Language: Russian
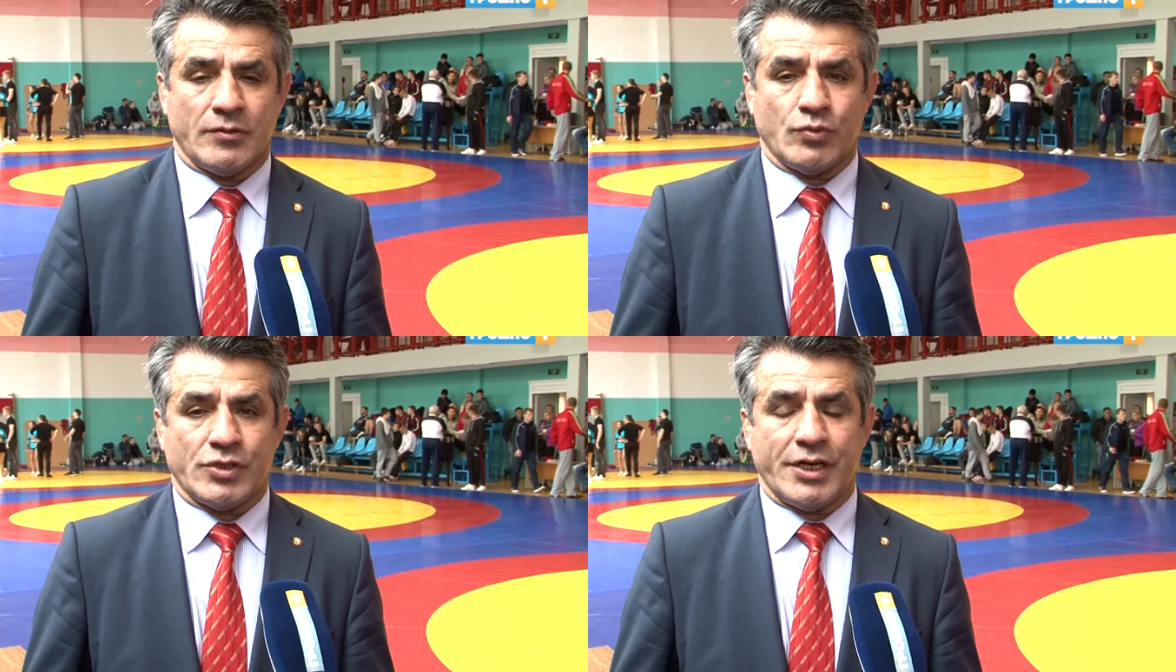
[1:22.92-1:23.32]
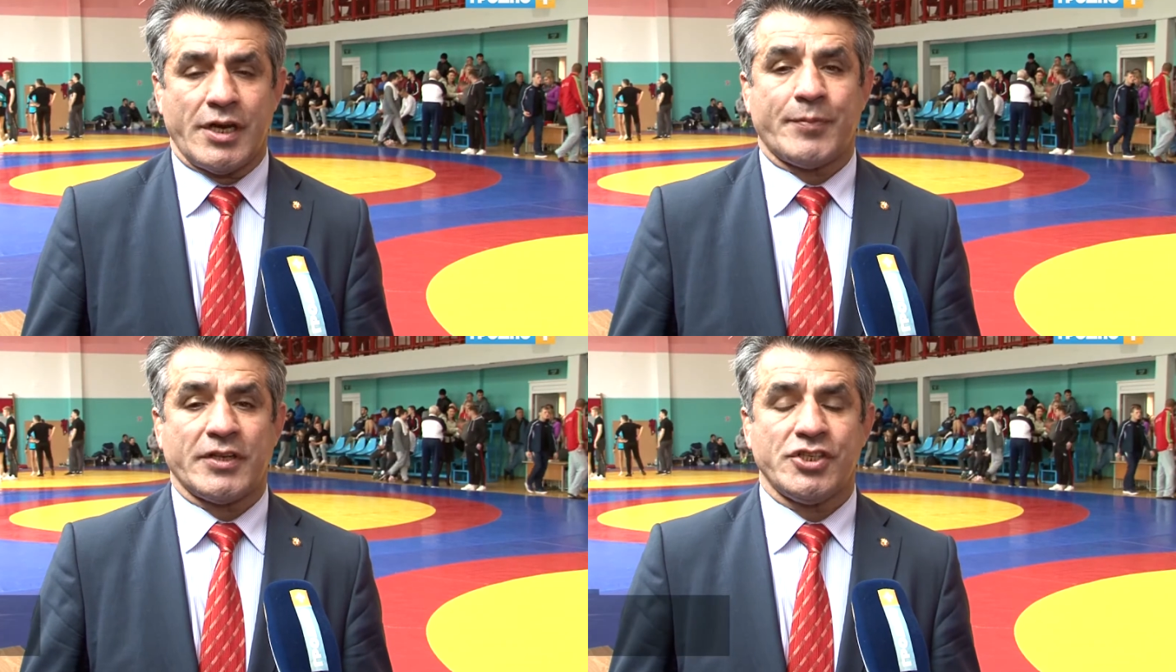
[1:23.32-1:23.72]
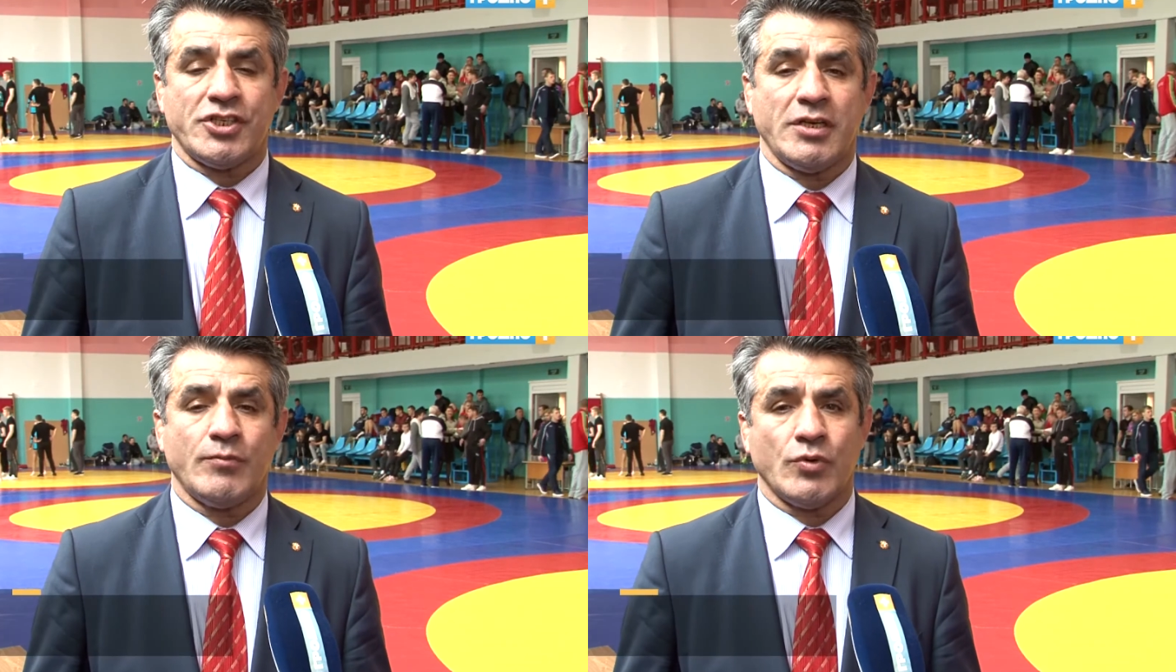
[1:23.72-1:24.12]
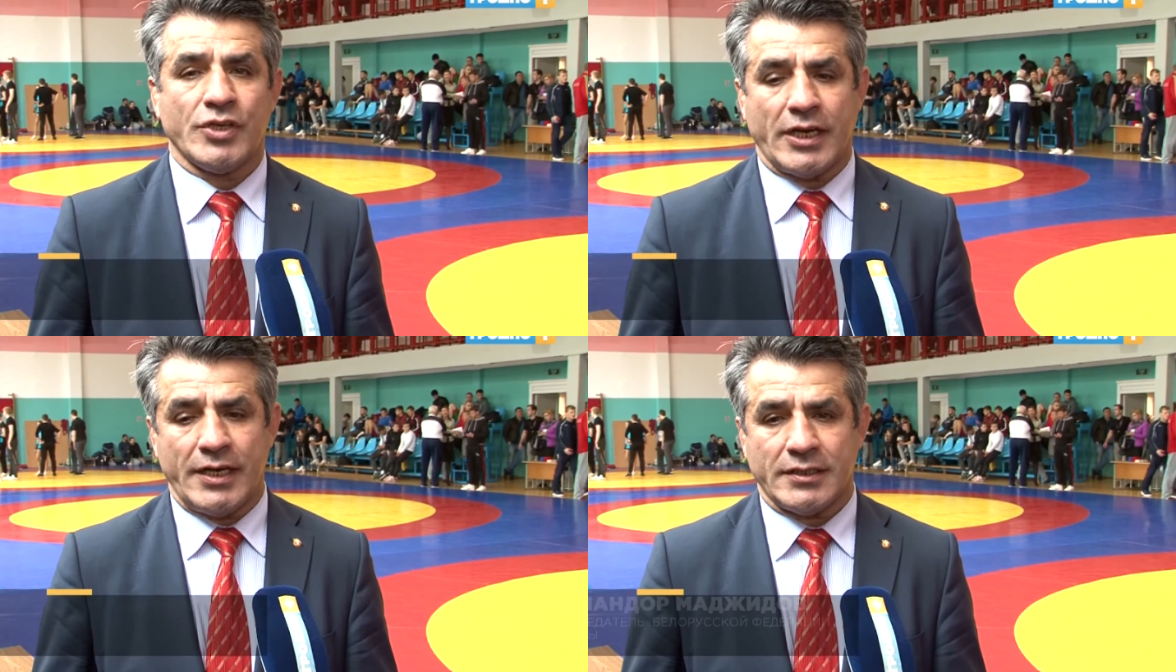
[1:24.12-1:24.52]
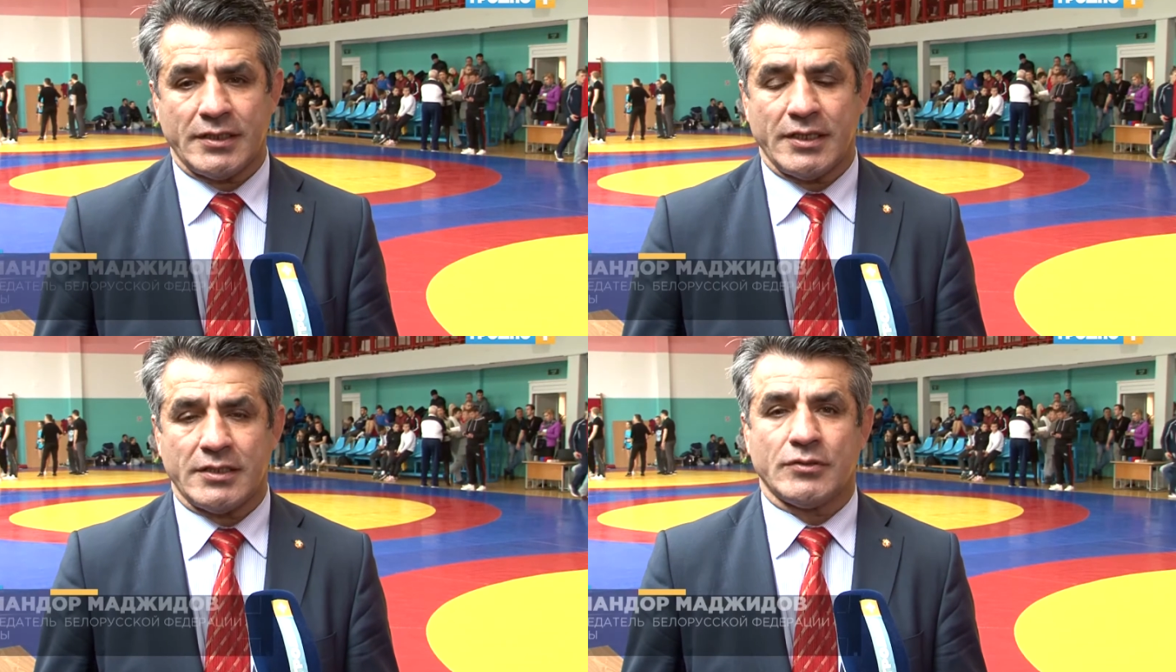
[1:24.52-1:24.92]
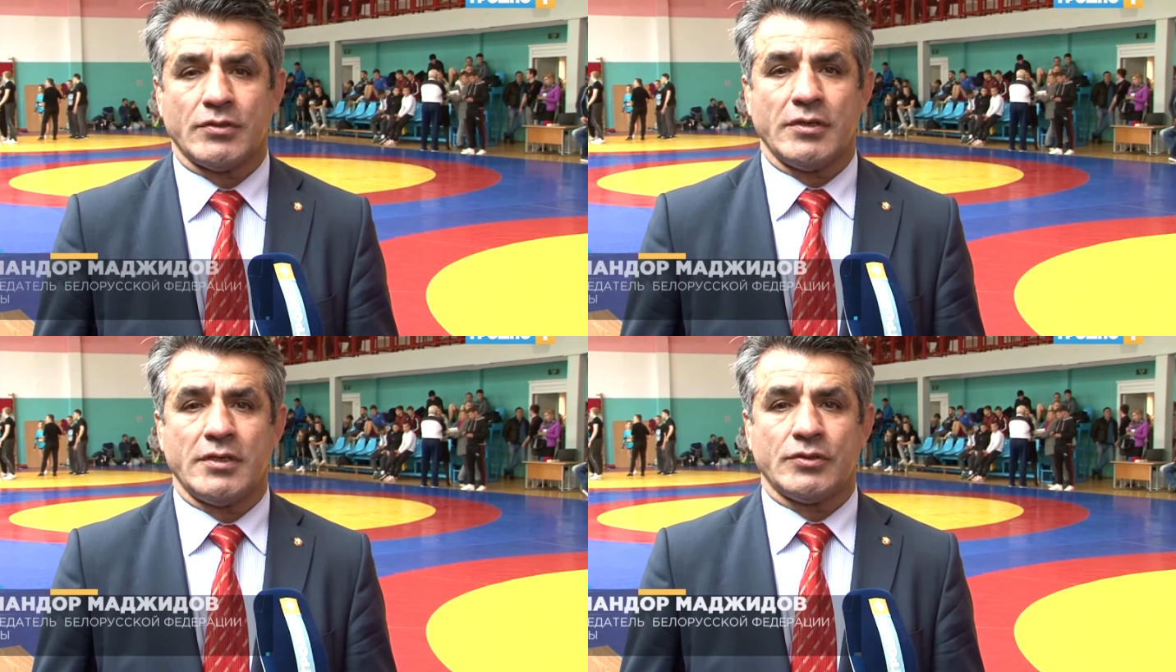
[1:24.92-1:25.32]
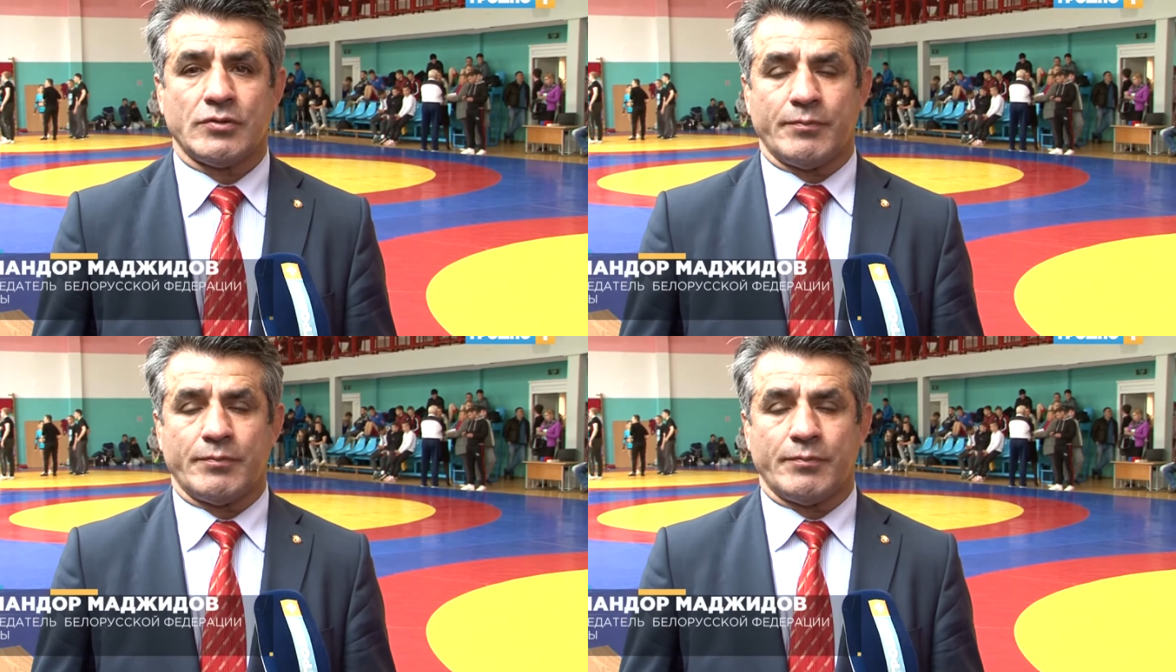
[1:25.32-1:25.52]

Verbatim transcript: Уже на протяжении многих лет эти, э,